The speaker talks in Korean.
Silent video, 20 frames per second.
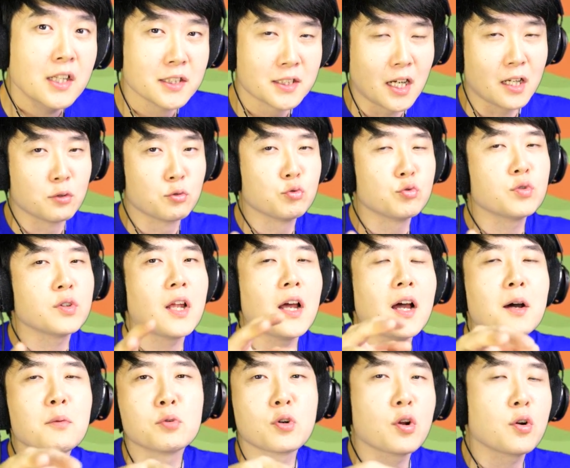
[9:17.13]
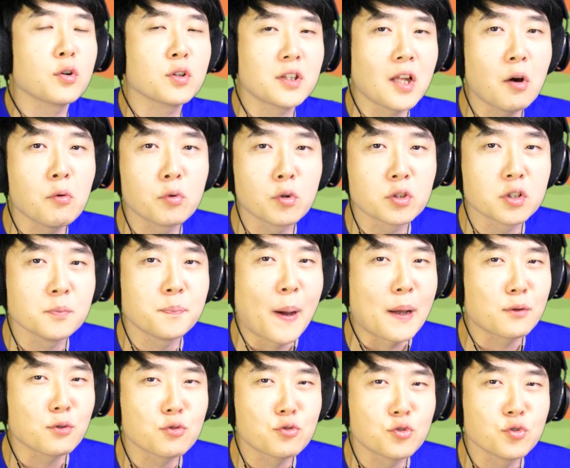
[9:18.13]
자, 누구나 무료로 다운로드
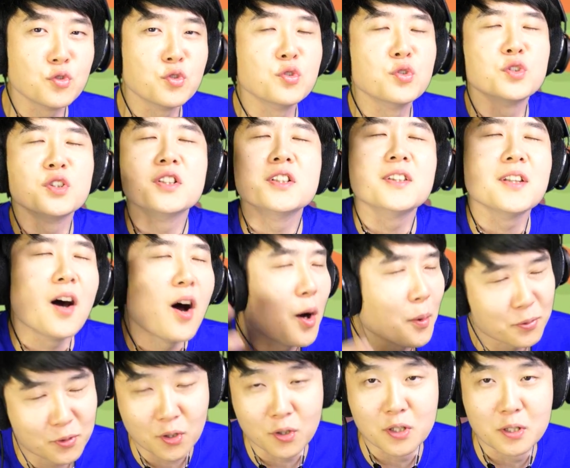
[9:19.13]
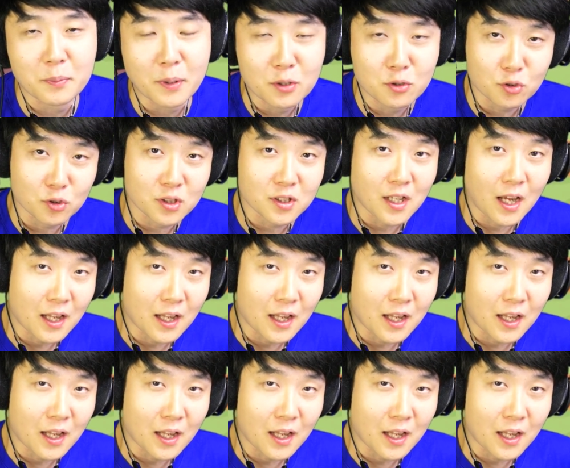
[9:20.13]
받을 수는 없어요. 이번 주는